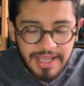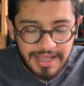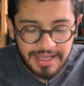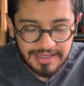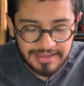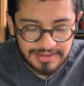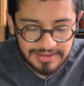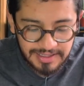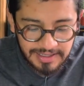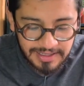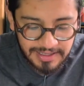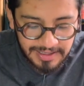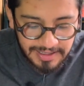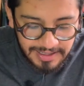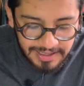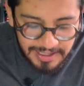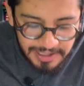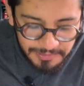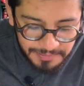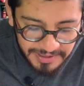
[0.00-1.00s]

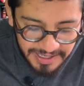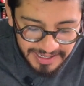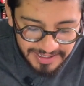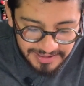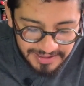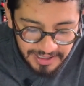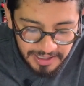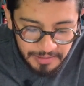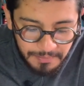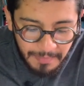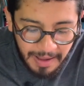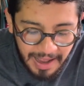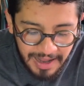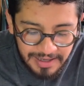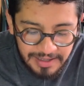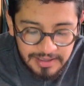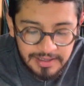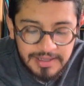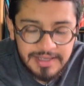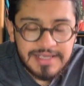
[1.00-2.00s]
entre el bien y el
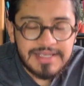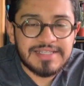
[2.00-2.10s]
mal